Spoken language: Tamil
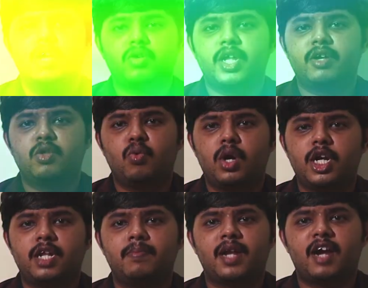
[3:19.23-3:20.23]
ஸோ நீங்கள் வந்து
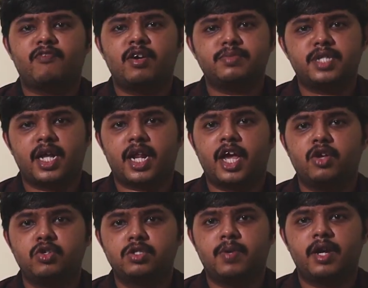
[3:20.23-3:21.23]
ஓடிடி பிளாட்ஃபார்ம்ஸ்லாம் நிறையா
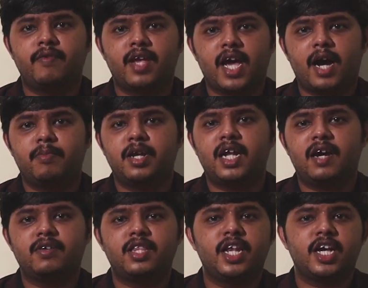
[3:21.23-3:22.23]
யூஸ் பண்ணுவீங்க அப்படின்னா
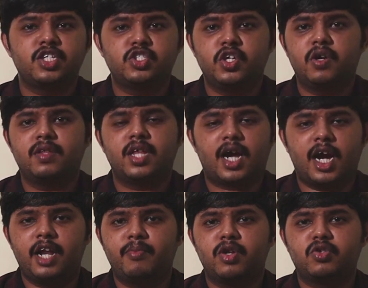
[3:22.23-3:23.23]
வந்து நீங்கள் ஜியோ வந்து
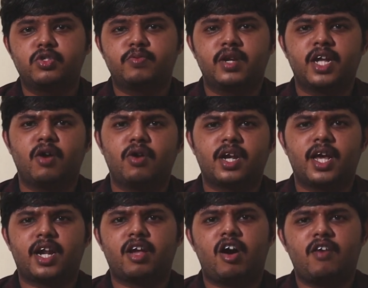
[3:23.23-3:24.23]
கண்டிப்பாக சூஸ் பண்ணுங்கள்
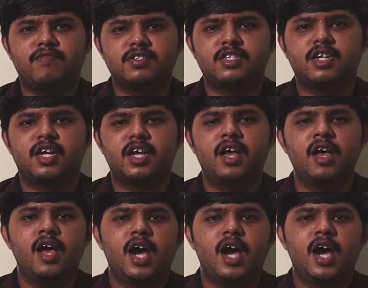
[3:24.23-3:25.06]
உங்களுக்கு நிறைய ஆஃபர்ஸ் இருக்குது